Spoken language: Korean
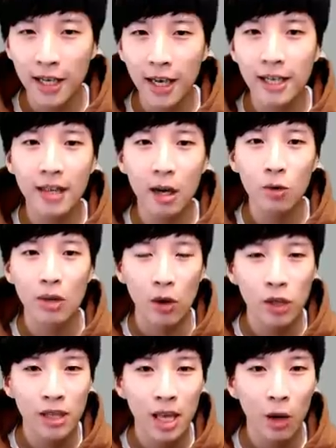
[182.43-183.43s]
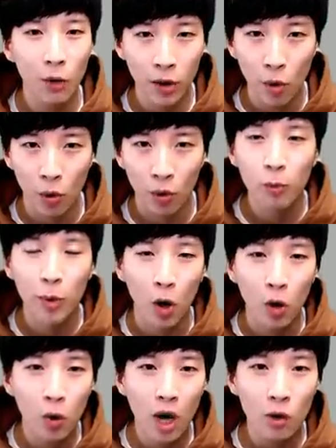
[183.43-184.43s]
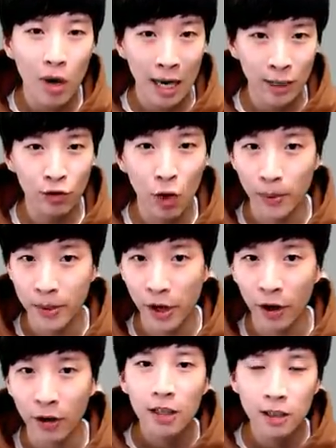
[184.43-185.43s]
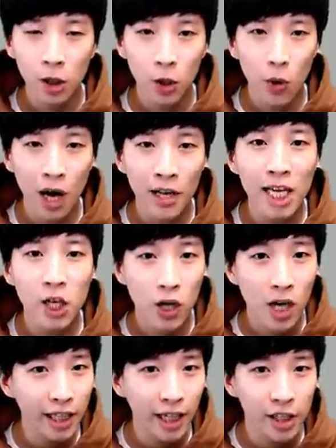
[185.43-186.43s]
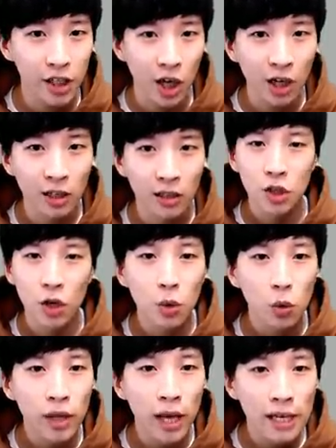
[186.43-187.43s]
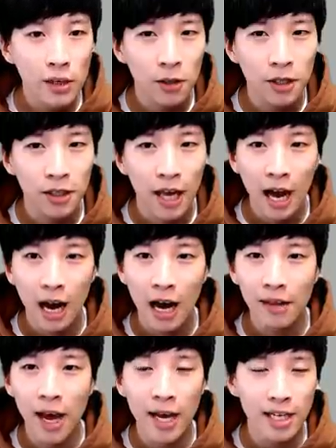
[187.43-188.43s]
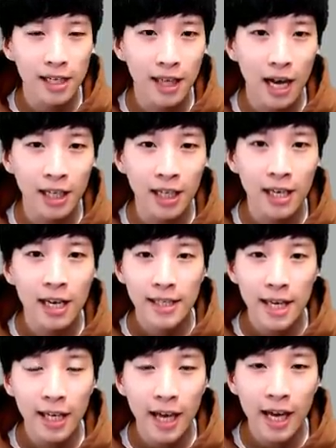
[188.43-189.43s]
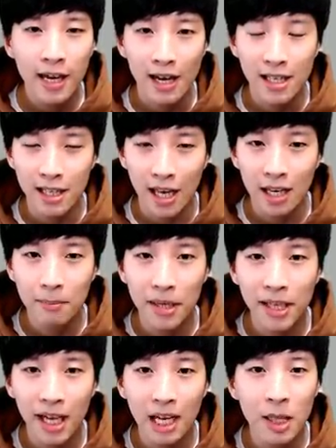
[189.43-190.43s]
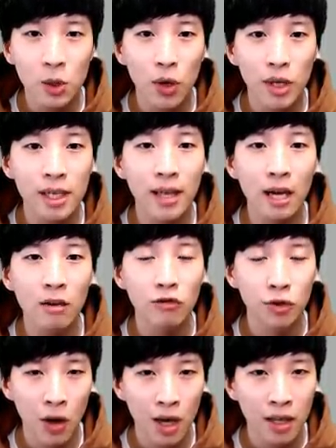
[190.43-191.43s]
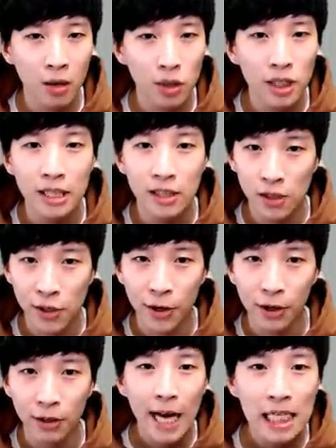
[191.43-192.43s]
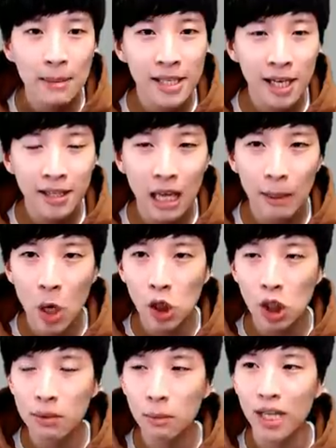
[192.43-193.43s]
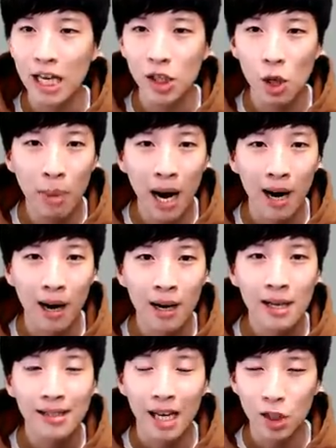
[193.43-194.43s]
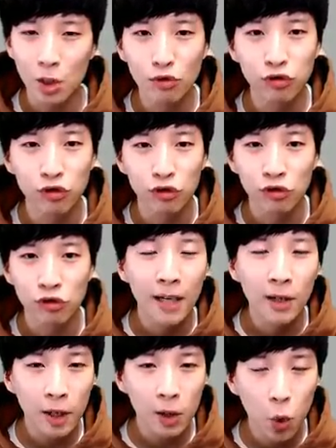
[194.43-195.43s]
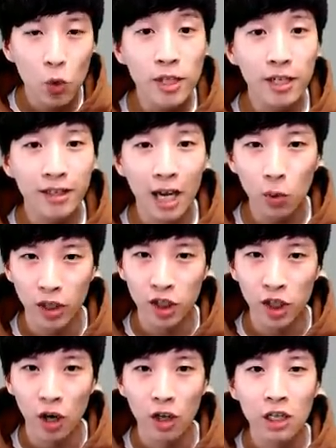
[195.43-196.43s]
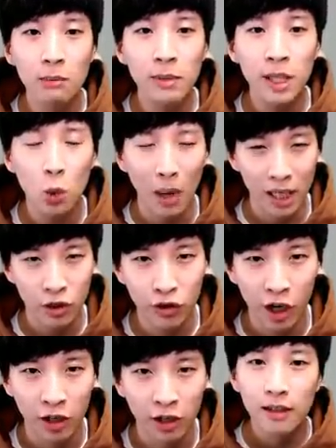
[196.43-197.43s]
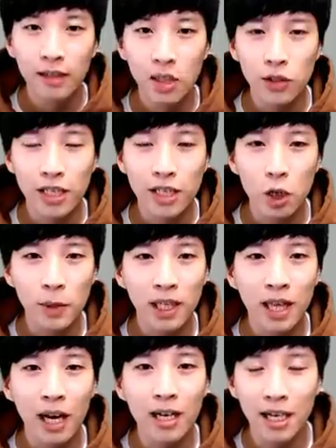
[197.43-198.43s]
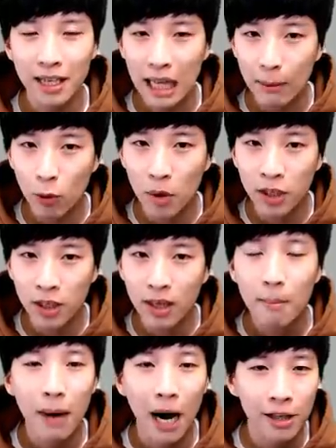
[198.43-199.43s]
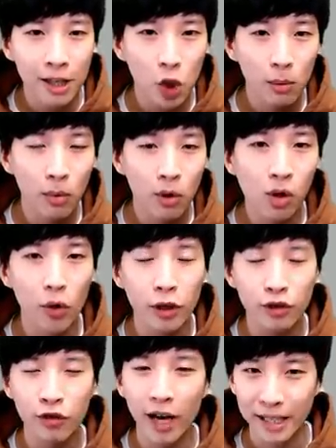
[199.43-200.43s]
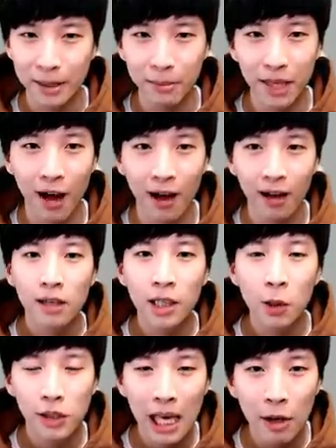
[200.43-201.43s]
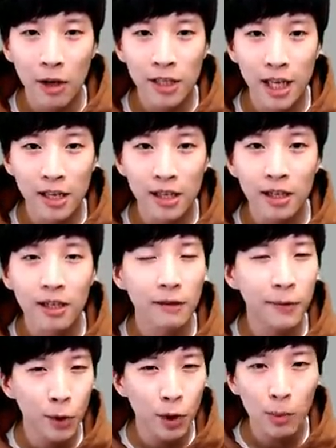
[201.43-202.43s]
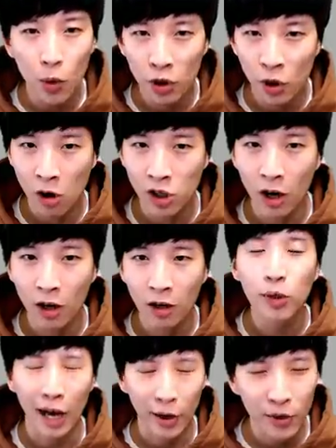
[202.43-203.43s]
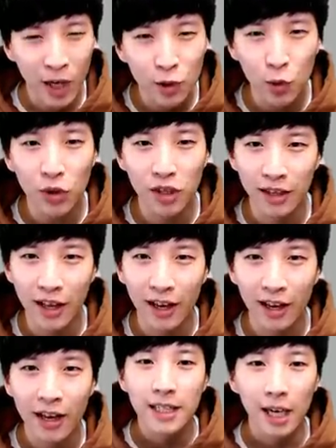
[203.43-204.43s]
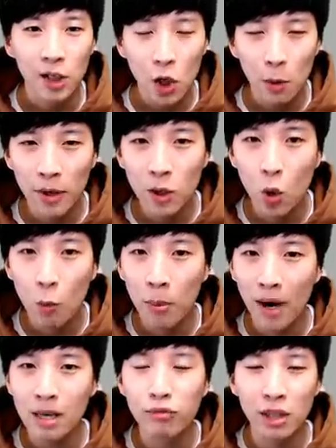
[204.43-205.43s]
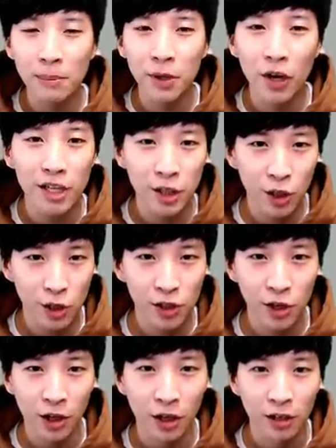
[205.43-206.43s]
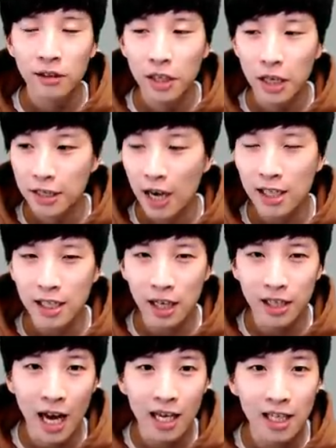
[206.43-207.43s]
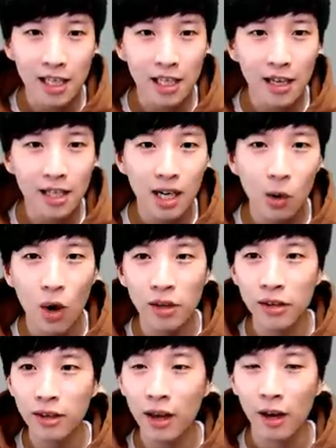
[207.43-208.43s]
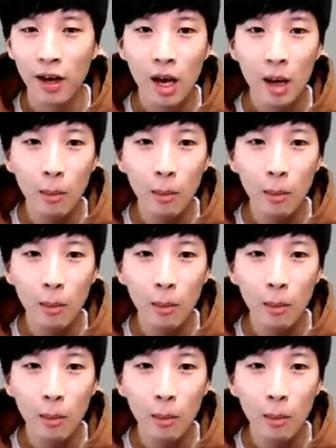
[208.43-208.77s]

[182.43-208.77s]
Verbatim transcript: 세 개 식당으로 나눠진다고 해도 뭐 별로라고 할 수는 없어요 그것도 하나의 전략이겠죠 저희 동네에서는 하나의 식당이 세 개의 각자 다른 배달의 민족의 식당을 운영하는 곳이 있었어요 하지만 셋 다 평점이 뭐4.8 4.9 막 이렇게 좋은 식당도 있죠 음식도 맛있고요 그래서 직접 식당을 찾다 보면은 많은 정보를 얻을 수가 있습니다 그리고 세 번째는 리뷰를 보는 거죠 뭐 당연할 수도 있는데 제가 저번에 족발을 무심결에 시켰어요 근데 예상 시간이 1시간이라고 하는데